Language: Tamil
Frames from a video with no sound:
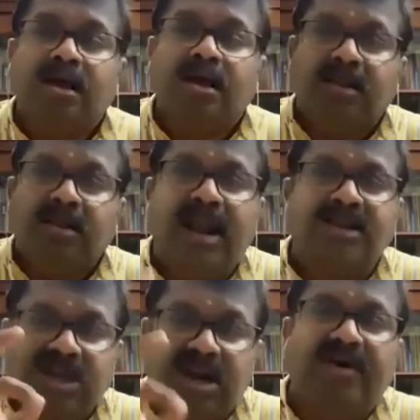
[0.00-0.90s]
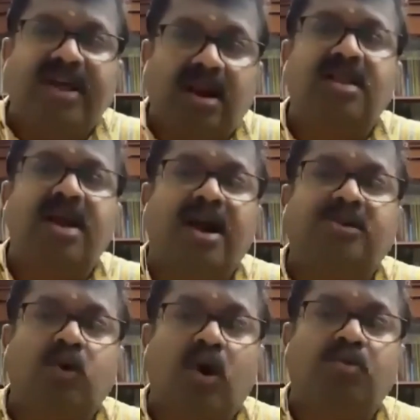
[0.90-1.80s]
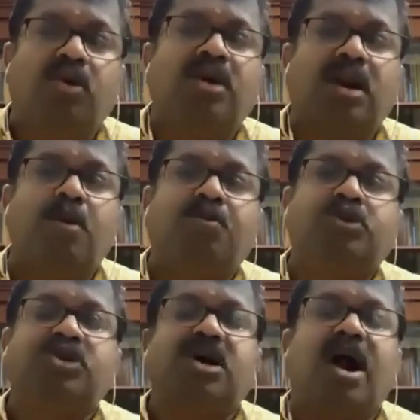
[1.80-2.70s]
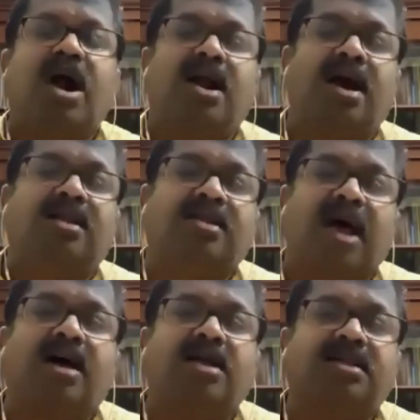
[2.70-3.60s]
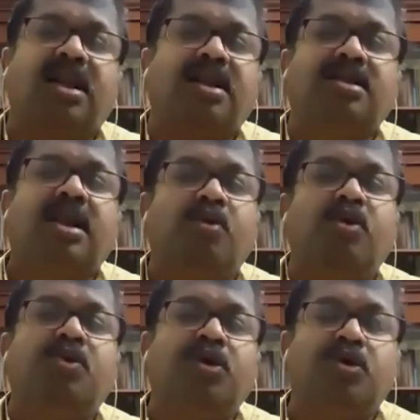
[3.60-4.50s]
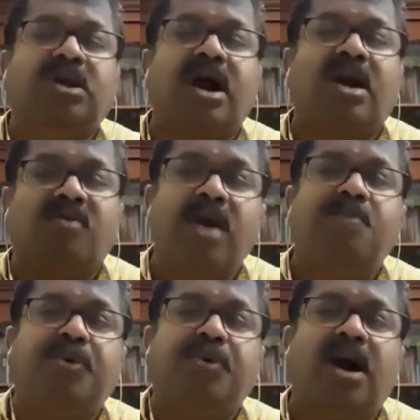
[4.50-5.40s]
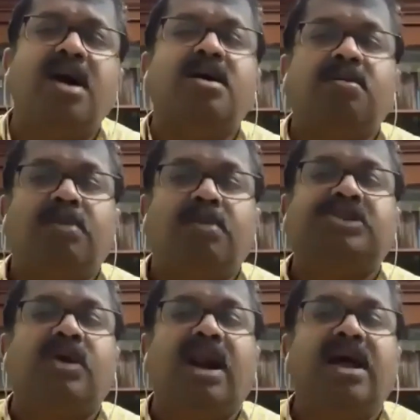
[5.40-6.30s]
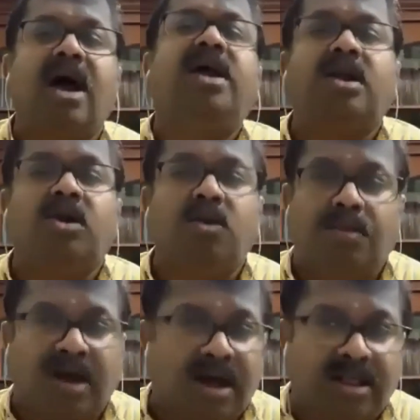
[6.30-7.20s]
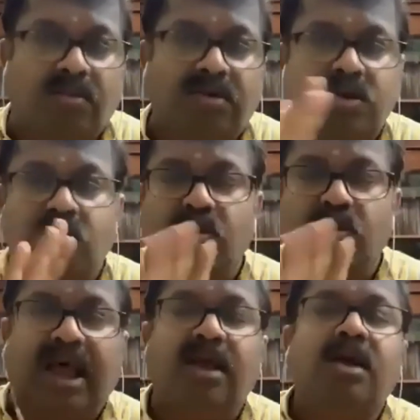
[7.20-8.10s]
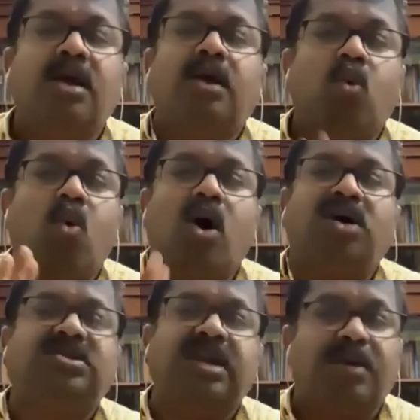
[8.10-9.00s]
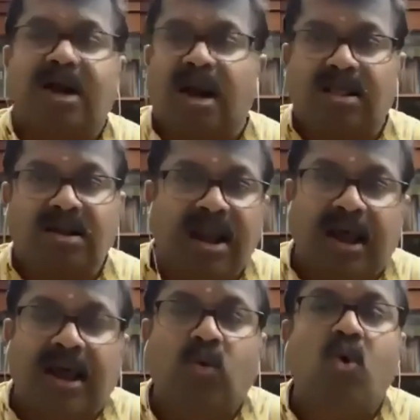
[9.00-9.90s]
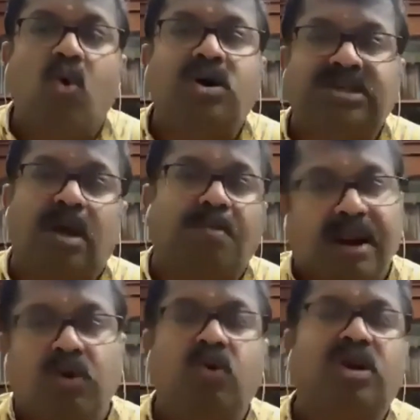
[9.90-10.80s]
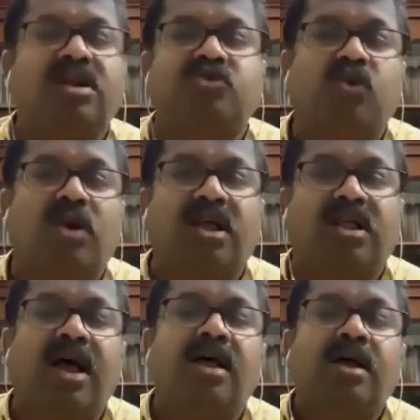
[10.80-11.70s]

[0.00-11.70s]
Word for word: தேனை சின்ன வயதுல இருந்து எடுத்து வரும்போது நம்ம புற்றுக்கான தாக்கத்திலிருந்து நம்ம விடுபடுவதற்கான வாய்ப்புகள் மற்றவர்களை காட்டிலும் நமக்கு அதிகம் இது முதல்ல ஓட்ஸ் நமக்கானது இல்லைங்க ஓட்ஸ் நான் பல கூட்டத்துல சொன்னதுதான்